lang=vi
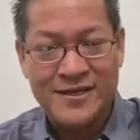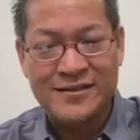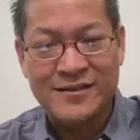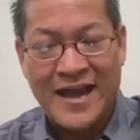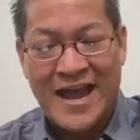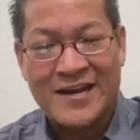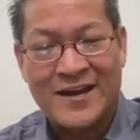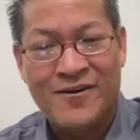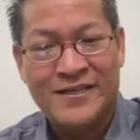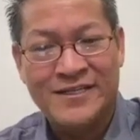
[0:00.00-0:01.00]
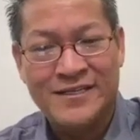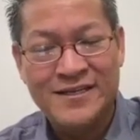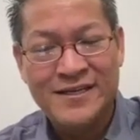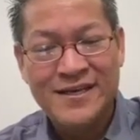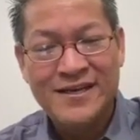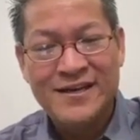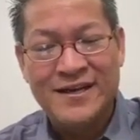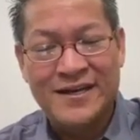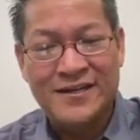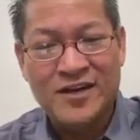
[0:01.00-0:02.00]
nâng ngày non dương
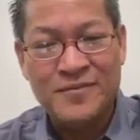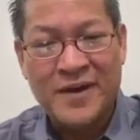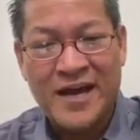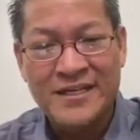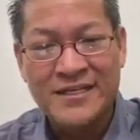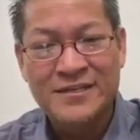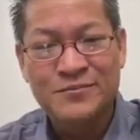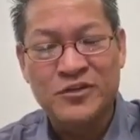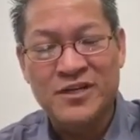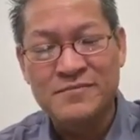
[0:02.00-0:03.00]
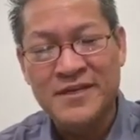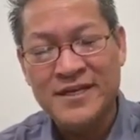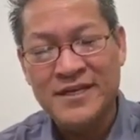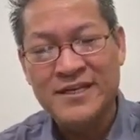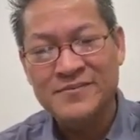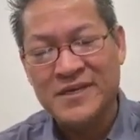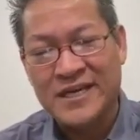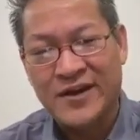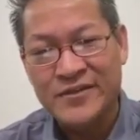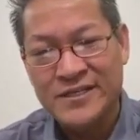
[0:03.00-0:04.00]
cất nâng trong bà dương của cất miên y nơi bị
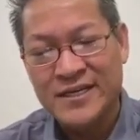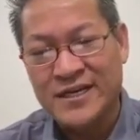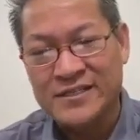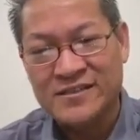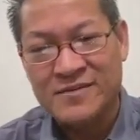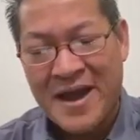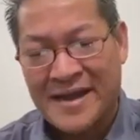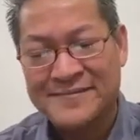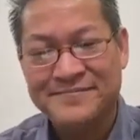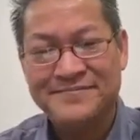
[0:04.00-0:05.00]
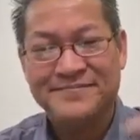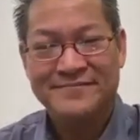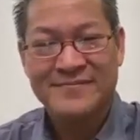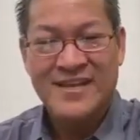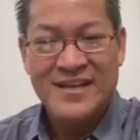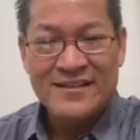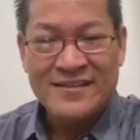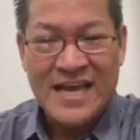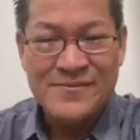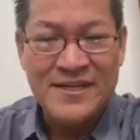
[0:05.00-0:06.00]
cào dương để cất trong bàn
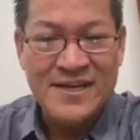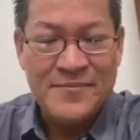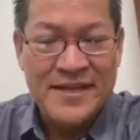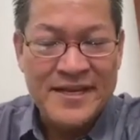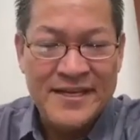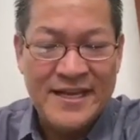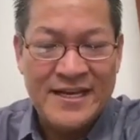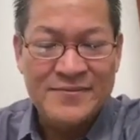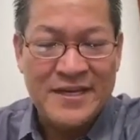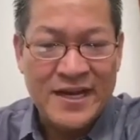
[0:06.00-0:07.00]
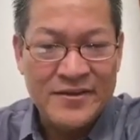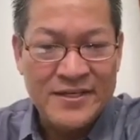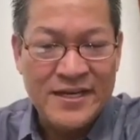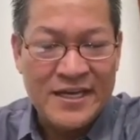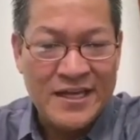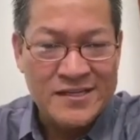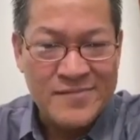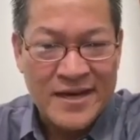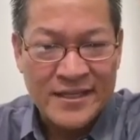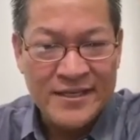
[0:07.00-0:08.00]
tay bà dương ở miên y để nơi bị cào dương lại kia
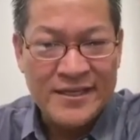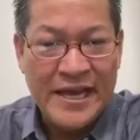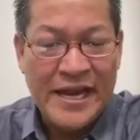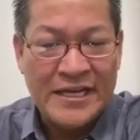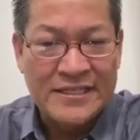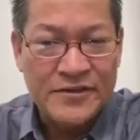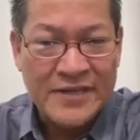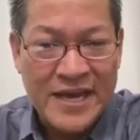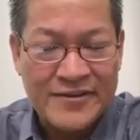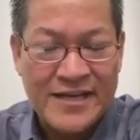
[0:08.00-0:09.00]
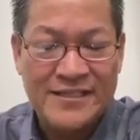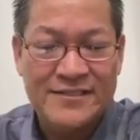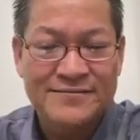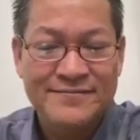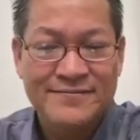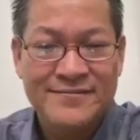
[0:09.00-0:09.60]
trong bàn thế kê đừng treo cháo đại dương